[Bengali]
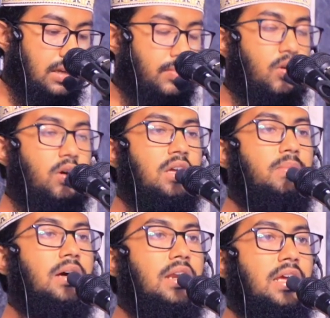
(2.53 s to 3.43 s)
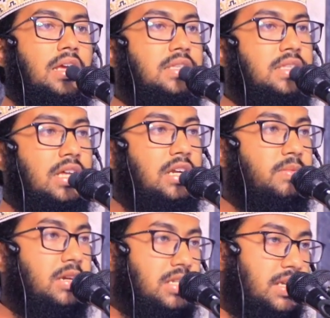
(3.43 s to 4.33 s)
ইব্রাহিম
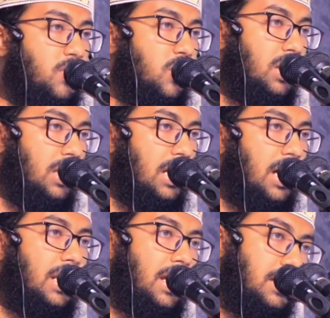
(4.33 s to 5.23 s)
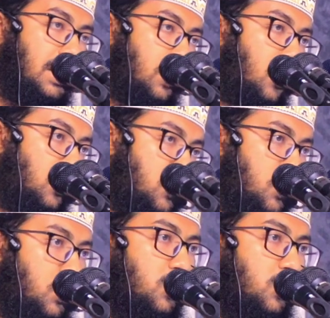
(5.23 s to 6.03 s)
আলাইহিসালামের জীবনের আরেকটি অংশ